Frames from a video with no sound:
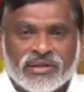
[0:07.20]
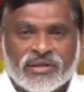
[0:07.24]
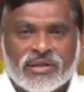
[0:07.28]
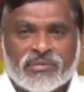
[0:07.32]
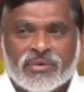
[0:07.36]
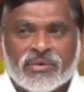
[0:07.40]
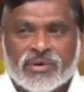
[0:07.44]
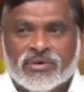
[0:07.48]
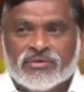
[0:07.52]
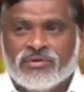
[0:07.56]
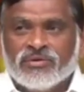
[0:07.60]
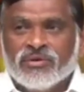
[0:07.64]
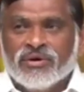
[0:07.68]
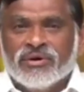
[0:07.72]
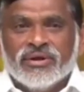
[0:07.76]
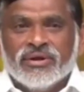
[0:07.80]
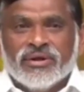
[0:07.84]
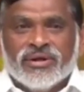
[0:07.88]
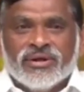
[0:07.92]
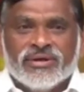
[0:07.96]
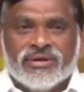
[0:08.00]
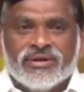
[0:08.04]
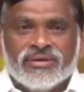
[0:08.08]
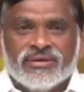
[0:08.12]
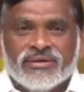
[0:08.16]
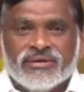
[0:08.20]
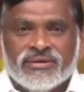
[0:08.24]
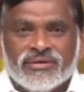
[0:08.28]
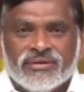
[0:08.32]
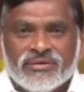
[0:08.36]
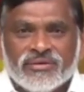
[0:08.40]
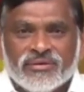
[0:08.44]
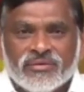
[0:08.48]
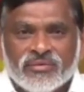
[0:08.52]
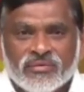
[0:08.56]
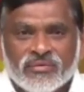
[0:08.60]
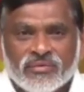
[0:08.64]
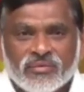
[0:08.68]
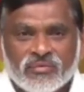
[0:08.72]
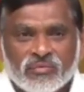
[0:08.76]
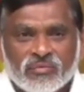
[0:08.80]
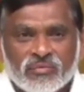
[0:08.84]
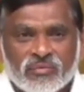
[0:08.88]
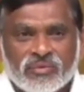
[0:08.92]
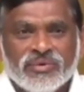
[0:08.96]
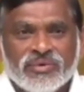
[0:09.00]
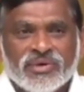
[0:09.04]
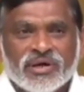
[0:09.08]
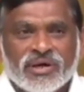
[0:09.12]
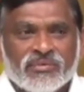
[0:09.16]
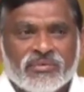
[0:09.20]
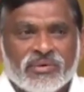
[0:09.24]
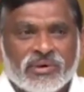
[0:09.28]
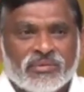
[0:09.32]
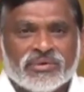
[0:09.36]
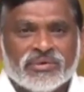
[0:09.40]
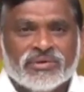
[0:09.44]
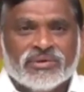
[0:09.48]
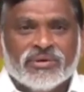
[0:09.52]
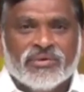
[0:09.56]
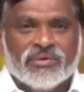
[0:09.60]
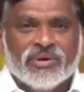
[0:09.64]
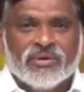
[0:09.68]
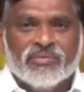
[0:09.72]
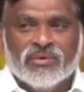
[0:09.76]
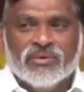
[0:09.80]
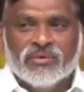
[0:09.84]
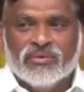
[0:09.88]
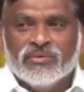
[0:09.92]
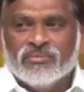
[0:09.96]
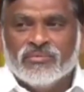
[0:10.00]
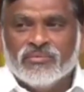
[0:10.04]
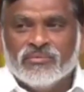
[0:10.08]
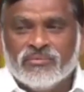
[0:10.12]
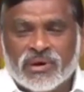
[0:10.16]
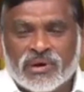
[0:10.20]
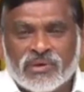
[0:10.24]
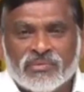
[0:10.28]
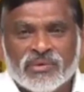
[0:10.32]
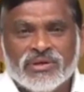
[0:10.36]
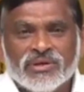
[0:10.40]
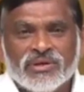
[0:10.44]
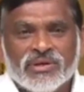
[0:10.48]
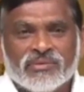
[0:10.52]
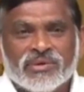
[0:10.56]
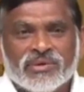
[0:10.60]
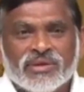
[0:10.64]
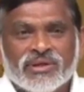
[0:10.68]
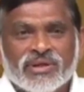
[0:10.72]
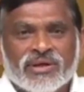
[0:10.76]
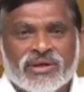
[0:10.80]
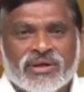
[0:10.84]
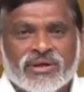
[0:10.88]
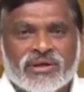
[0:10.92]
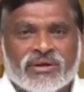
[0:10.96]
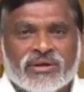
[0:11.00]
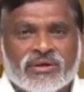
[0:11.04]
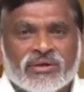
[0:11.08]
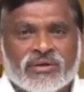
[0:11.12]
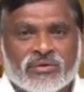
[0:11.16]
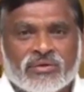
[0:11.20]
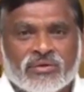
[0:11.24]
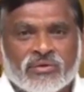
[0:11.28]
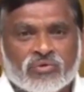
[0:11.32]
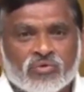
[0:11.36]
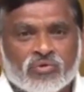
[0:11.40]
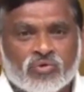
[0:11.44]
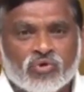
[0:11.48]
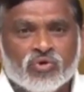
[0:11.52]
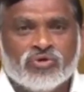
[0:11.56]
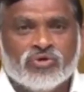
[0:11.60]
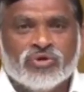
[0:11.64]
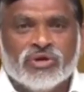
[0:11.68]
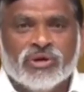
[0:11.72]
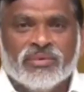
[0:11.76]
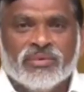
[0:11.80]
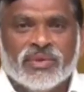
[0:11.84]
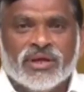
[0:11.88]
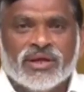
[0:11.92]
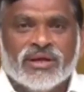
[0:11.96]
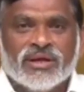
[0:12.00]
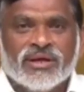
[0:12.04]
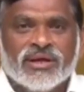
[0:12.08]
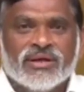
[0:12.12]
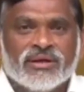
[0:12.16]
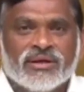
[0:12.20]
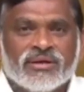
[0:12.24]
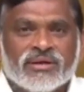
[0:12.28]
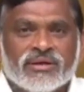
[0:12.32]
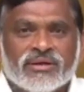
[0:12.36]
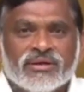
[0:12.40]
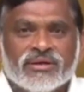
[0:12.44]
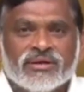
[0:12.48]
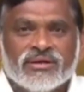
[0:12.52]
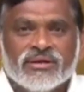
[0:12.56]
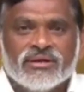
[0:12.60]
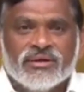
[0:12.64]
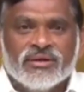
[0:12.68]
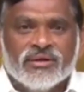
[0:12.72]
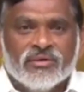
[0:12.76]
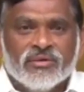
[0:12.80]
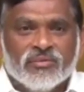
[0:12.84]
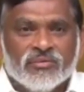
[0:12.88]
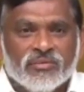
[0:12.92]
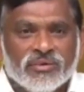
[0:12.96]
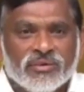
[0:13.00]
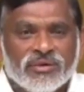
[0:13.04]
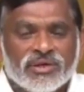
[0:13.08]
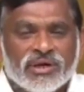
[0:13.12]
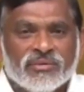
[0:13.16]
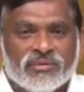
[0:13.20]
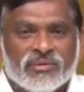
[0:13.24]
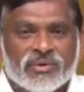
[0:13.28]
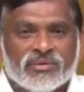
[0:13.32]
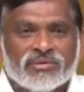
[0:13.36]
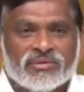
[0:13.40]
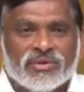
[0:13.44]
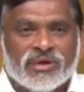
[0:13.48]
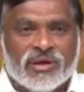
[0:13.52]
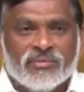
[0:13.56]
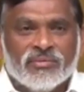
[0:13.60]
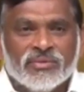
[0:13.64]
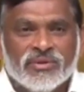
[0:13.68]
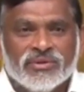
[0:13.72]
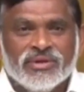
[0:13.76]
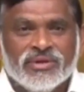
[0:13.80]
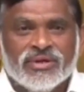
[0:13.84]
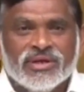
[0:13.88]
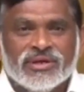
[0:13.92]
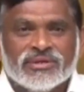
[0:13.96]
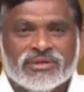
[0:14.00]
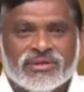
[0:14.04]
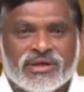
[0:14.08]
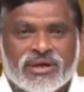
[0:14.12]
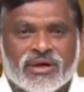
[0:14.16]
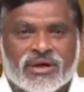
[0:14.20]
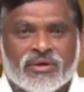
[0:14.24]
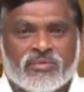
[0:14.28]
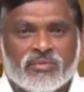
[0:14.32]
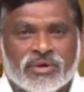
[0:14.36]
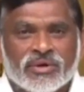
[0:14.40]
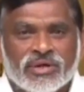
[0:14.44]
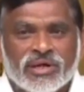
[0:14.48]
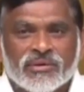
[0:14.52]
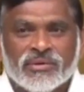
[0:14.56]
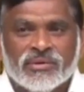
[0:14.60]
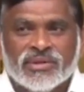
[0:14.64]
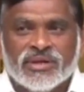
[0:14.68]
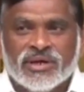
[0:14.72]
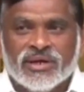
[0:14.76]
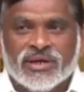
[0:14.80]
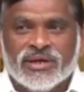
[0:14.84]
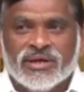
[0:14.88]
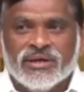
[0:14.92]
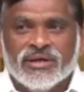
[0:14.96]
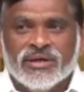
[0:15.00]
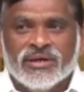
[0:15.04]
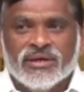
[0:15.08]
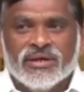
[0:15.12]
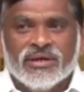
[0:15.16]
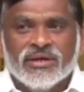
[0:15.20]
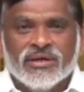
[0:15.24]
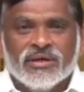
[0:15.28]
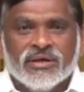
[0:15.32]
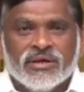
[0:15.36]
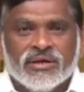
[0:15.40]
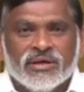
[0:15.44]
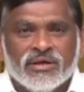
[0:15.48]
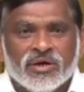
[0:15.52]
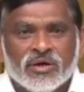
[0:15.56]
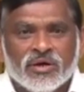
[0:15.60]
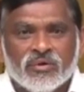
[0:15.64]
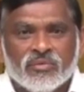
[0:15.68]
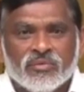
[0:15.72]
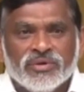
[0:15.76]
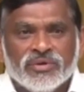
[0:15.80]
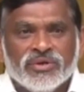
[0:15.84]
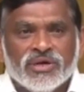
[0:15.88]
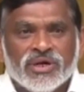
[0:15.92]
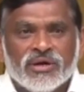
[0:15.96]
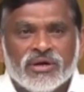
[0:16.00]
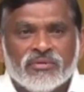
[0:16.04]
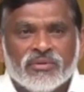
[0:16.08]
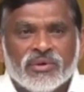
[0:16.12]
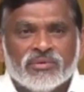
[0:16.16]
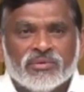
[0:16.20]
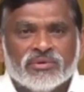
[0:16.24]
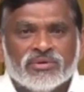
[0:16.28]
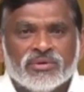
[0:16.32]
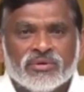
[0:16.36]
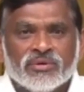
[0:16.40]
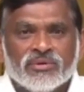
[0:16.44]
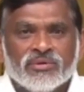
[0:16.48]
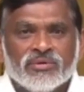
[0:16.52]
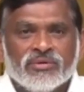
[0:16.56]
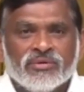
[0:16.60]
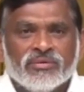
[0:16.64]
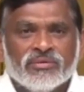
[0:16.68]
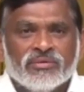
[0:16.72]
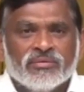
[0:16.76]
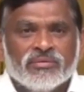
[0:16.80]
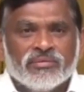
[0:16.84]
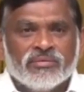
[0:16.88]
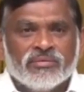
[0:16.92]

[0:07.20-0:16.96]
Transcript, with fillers: ఆంధ్రప్రదేశ్లోని విద్యా వ్యవస్థ వైపు ప్రపంచమంతా చూసే విధంగా విద్యా వ్యవస్థను అభివృద్ధి చేస్తానన్న ముఖ్యమంత్రి నేడు విద్యా వ్యవస్థను